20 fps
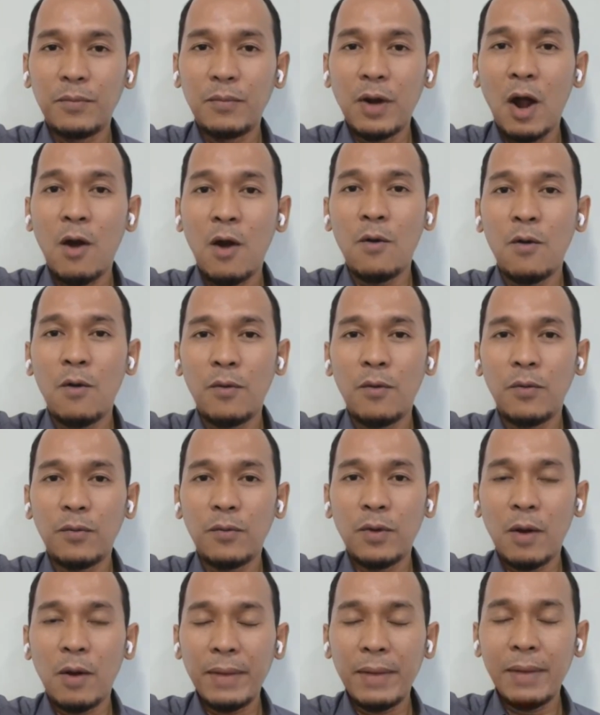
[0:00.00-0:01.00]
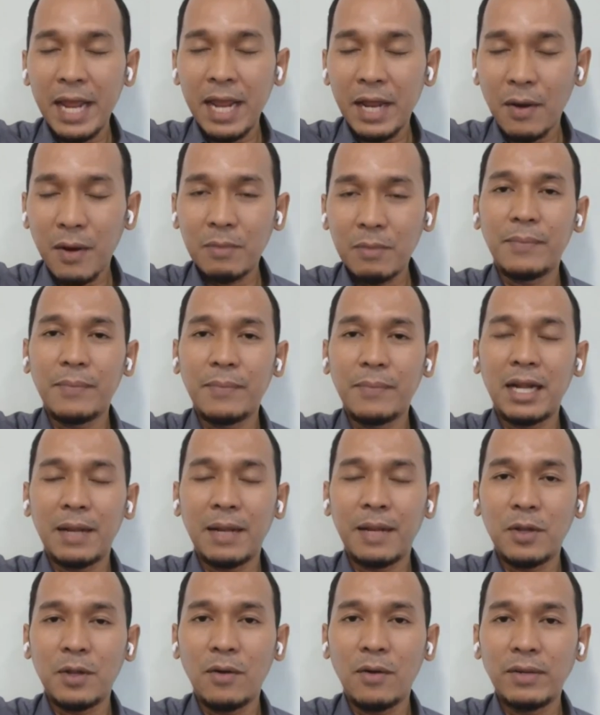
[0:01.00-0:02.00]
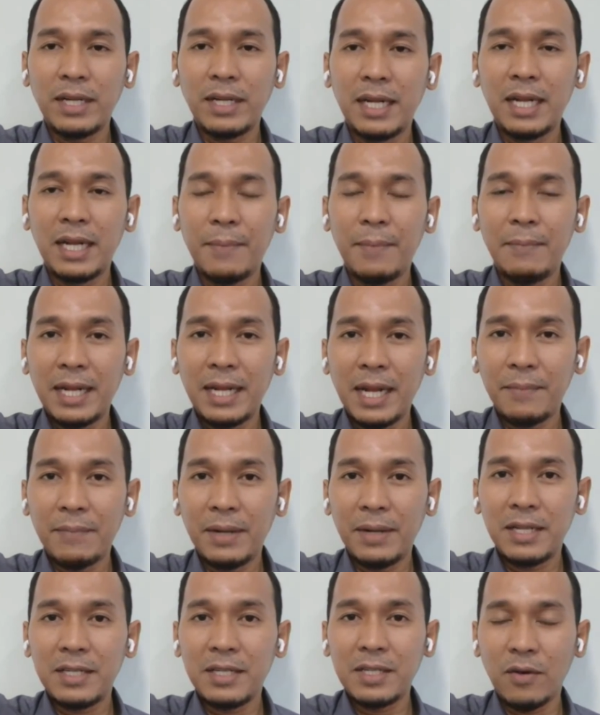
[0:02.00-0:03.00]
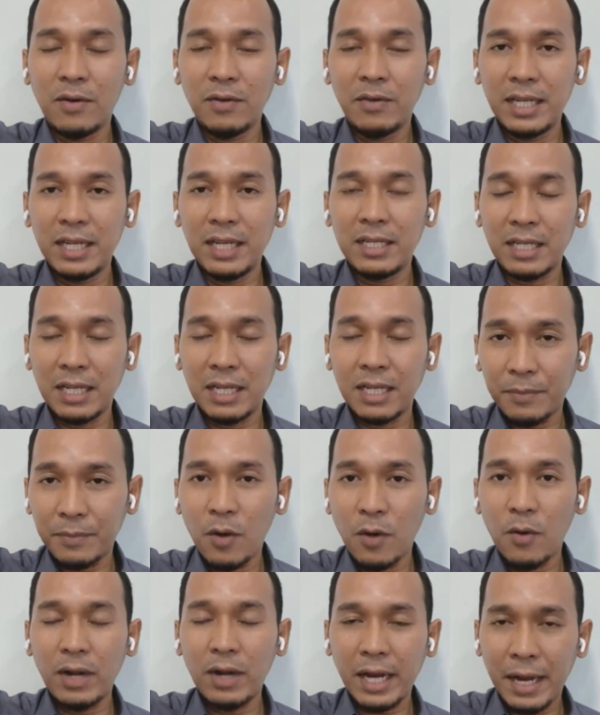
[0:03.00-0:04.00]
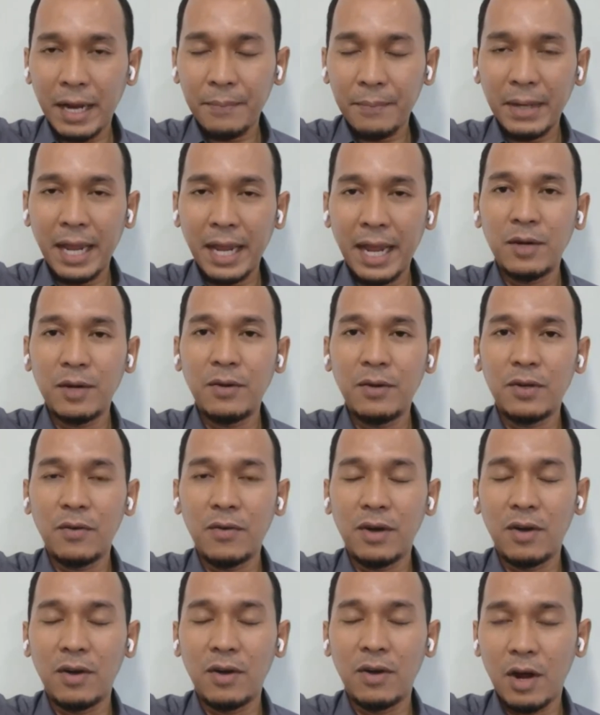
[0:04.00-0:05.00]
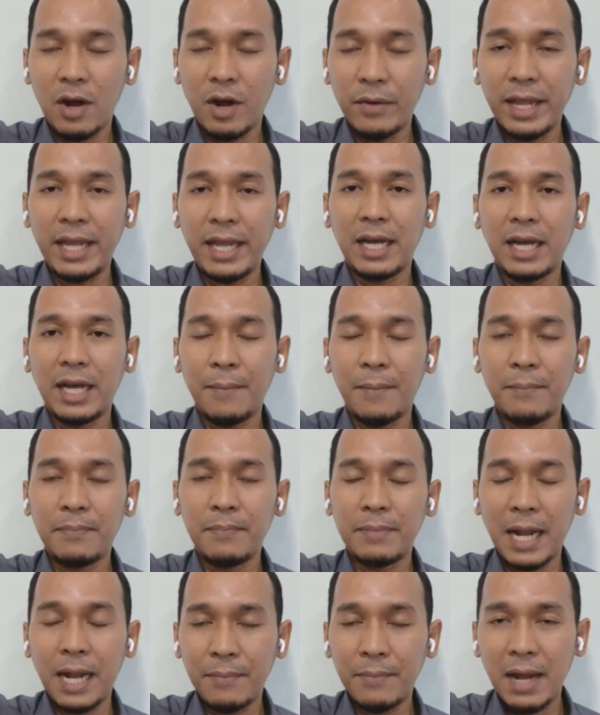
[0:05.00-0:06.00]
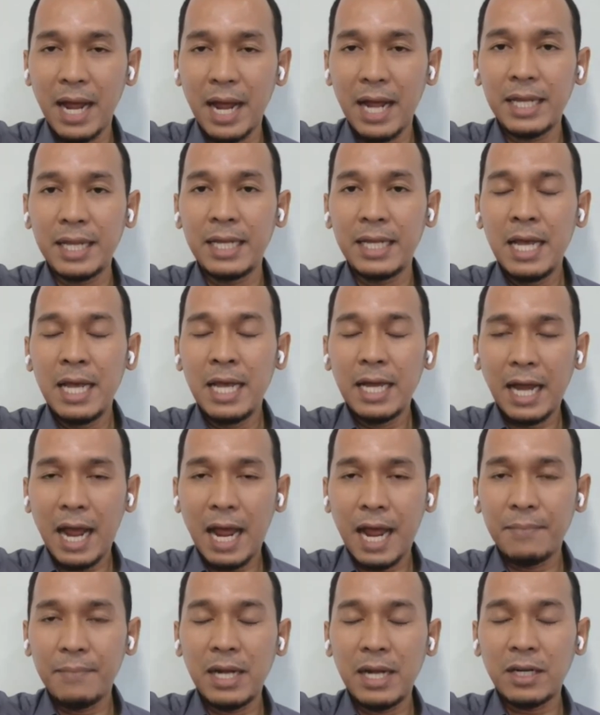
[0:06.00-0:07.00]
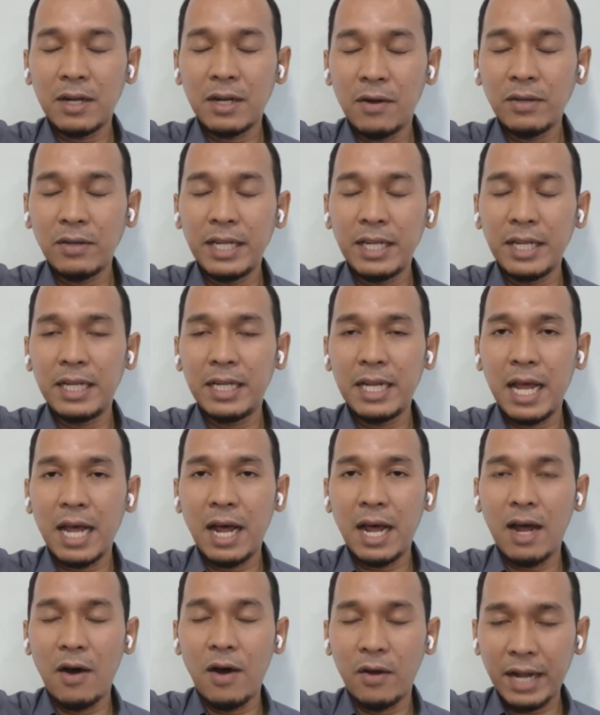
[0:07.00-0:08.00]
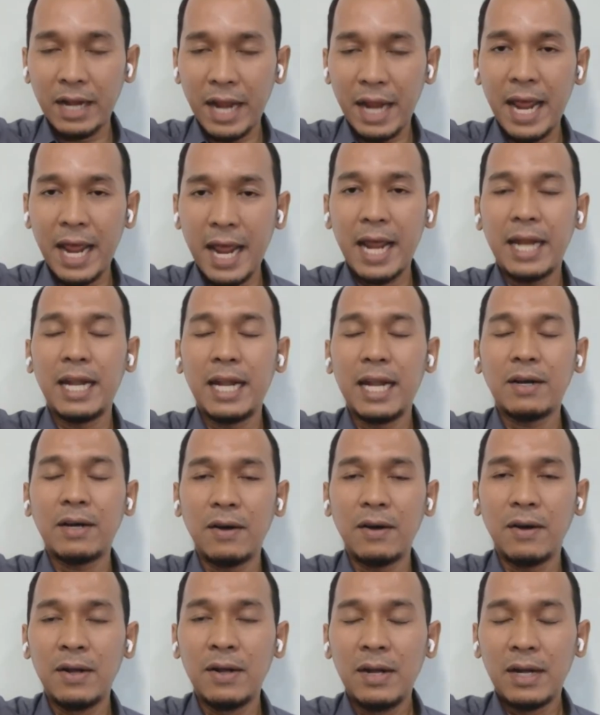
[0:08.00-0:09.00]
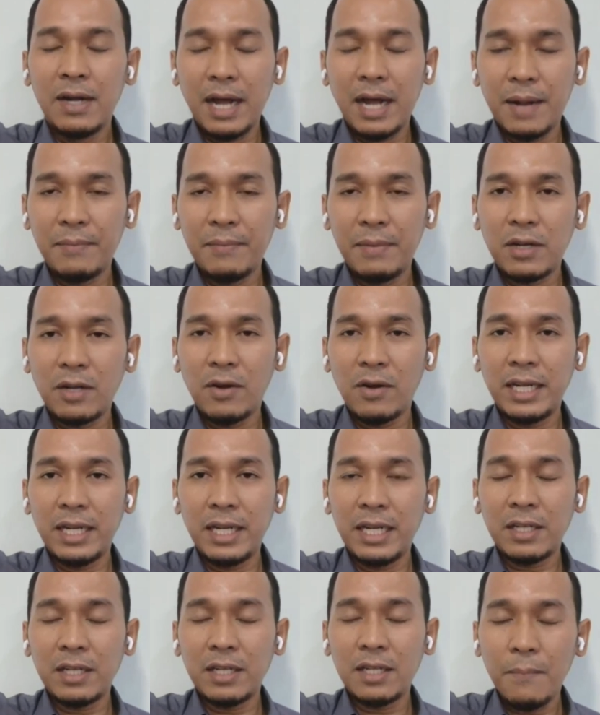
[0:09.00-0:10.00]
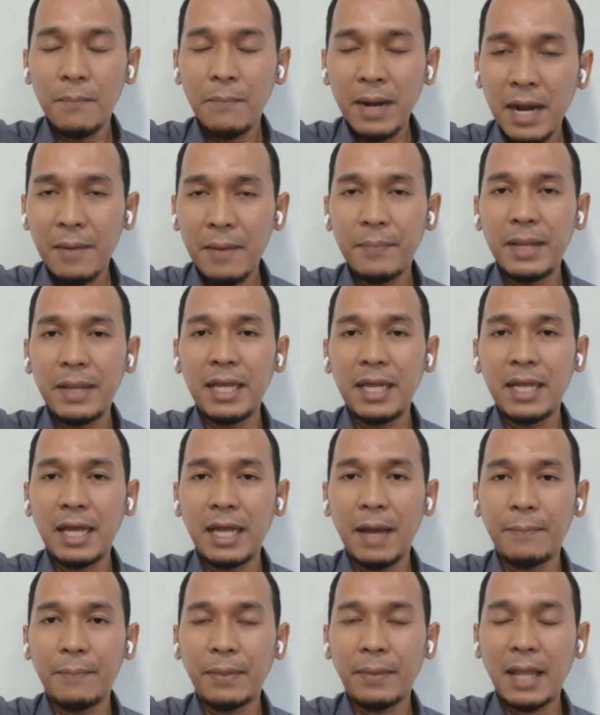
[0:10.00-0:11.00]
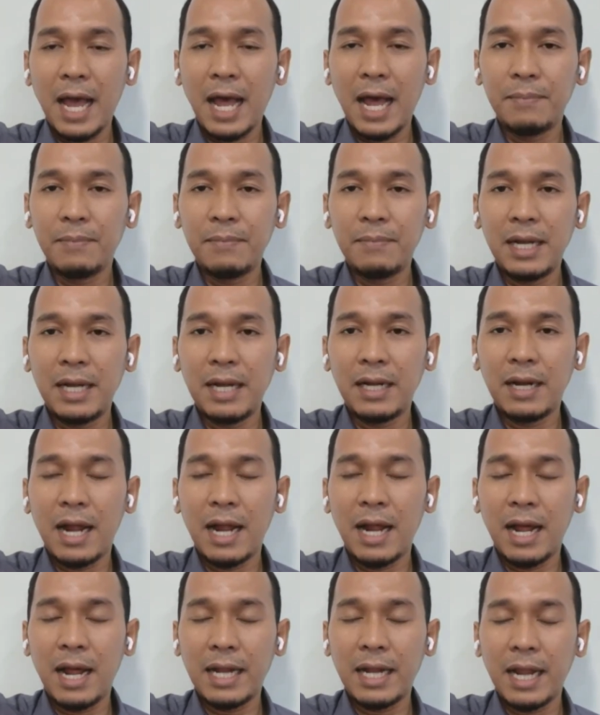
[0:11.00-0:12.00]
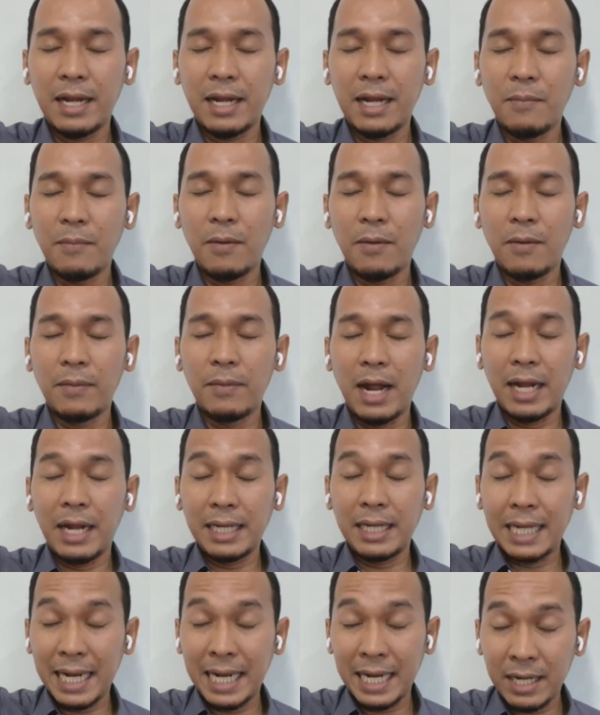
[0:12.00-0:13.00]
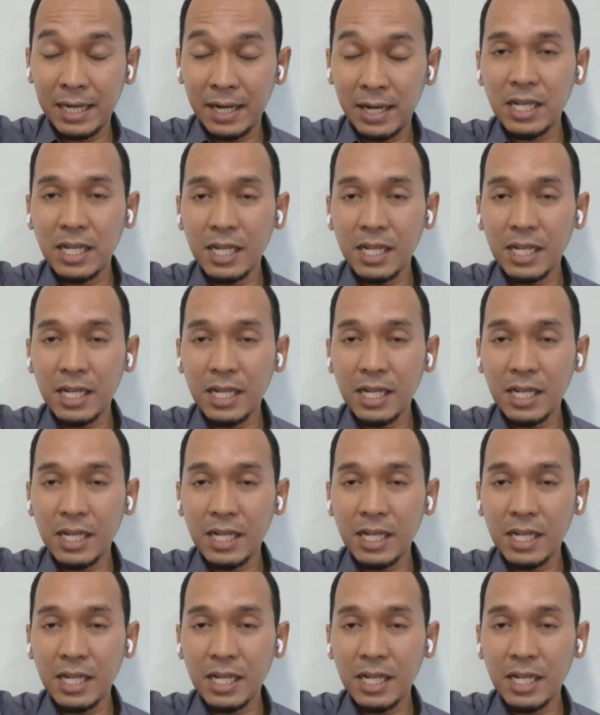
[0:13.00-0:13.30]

เราเราไม่ให้ความสำคัญกับท้องถิ่น และไม่ทำให้ท้องถิ่น เติบโต และเข้มแข็งด้วยตัวของเขาเองครับ ทำให้การเมืองท้องถิ่นเนี่ยอ่อนแอและก็การเมืองท้องถิ่นต้องพึ่งพิงกับการเมืองในระบบในรัฐ